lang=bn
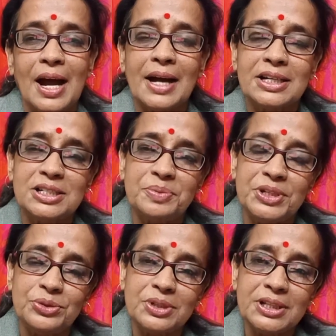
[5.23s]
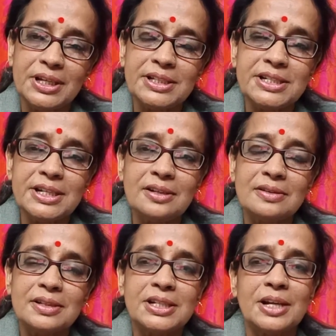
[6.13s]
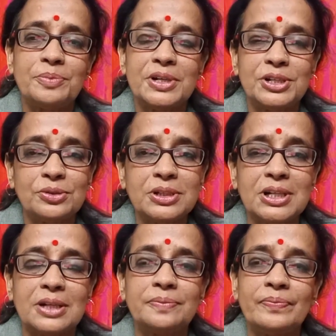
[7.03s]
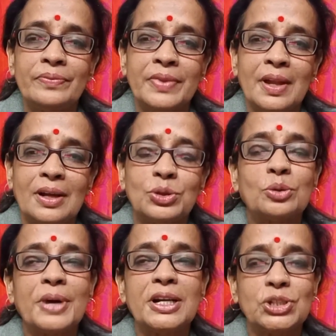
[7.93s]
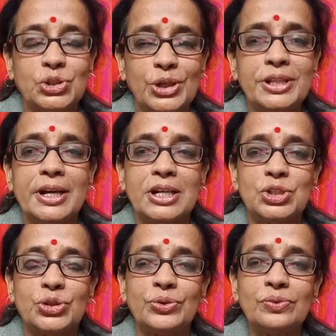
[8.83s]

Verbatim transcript: আগে যে ভিডিওটা দিয়েছি সেই ভিডিওটা তোমরা নিশ্চয়ই দেখেছ